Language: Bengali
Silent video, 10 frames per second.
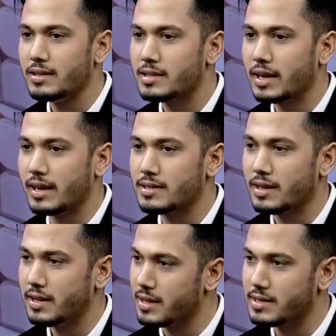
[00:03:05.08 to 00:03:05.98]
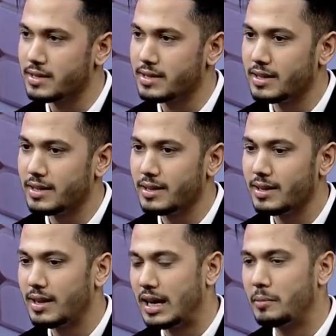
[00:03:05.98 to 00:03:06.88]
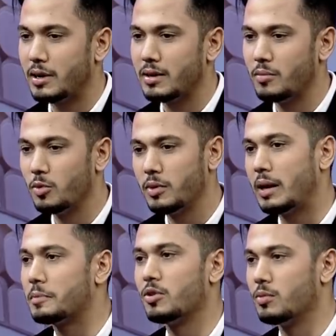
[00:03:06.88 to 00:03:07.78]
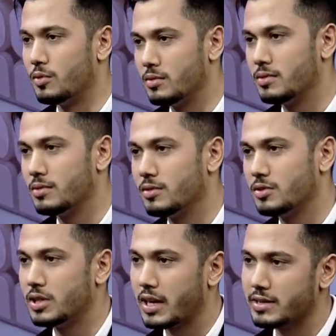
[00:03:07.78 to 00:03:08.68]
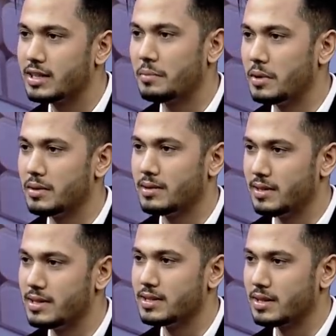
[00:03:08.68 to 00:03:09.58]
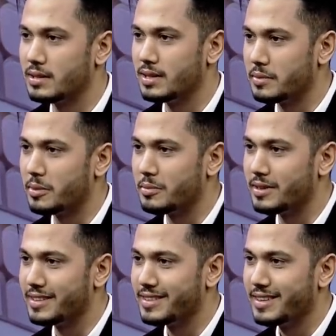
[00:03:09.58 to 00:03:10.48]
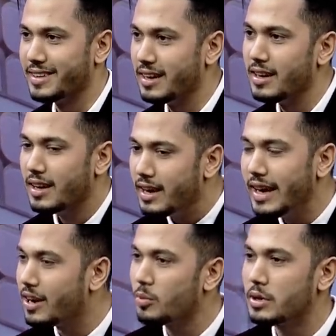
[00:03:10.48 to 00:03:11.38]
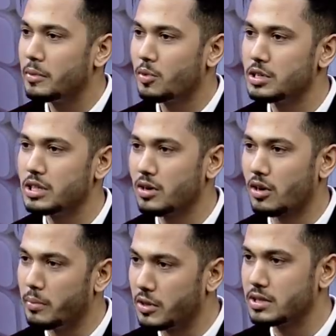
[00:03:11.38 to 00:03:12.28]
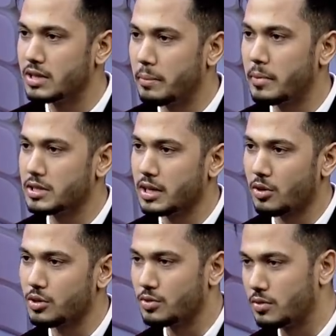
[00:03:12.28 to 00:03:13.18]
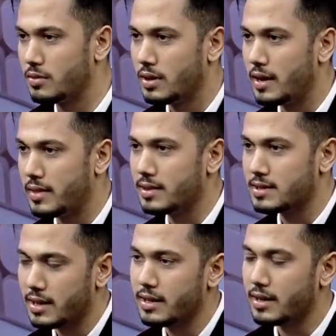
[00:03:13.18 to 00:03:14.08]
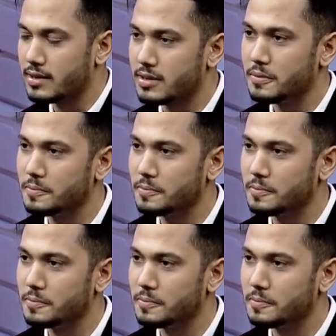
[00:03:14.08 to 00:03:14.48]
ইনস্ট্যান্ট অ্যান্সার দিয়েছে যে আমার বোন মানে আপনারও বোন তো সেক্ষেত্রে আপনি ডিসিশন নিতে পারবেন এরকম টাইপের কোয়েশ্চেন করা হয় মানুষের টেম্পার চেক করার জন্য আই থিঙ্ক ছেলেদের ক্ষেত্রে